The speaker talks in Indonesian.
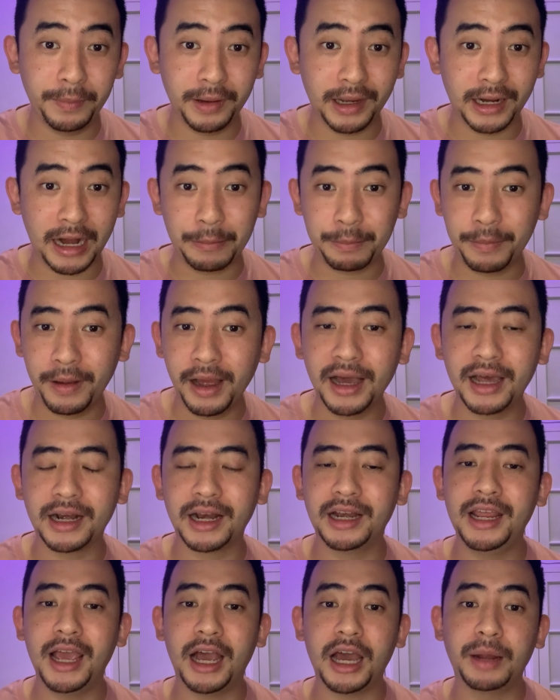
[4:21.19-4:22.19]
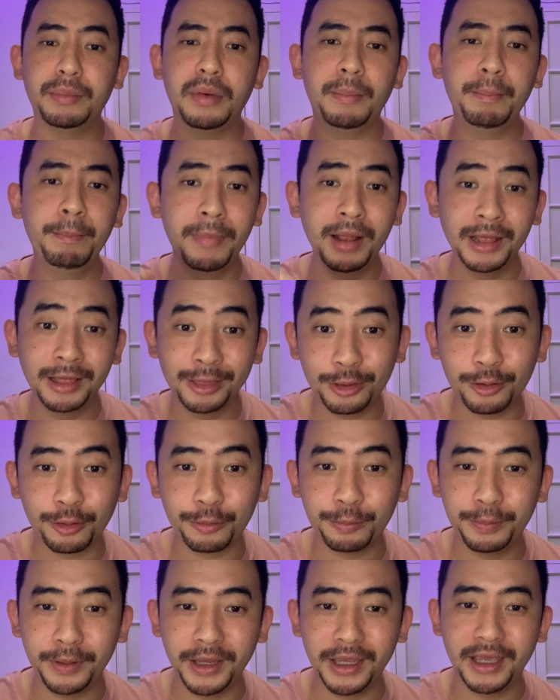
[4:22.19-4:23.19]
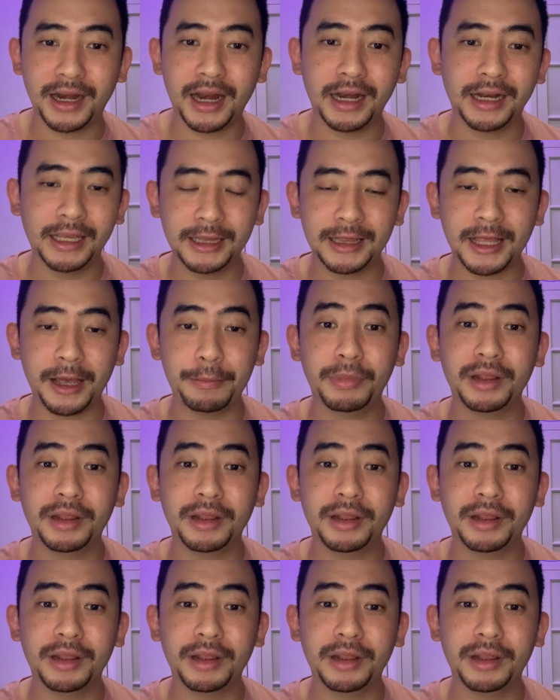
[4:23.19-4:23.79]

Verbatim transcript: Kenapa? Karena dia akan membentuk pikiran kita,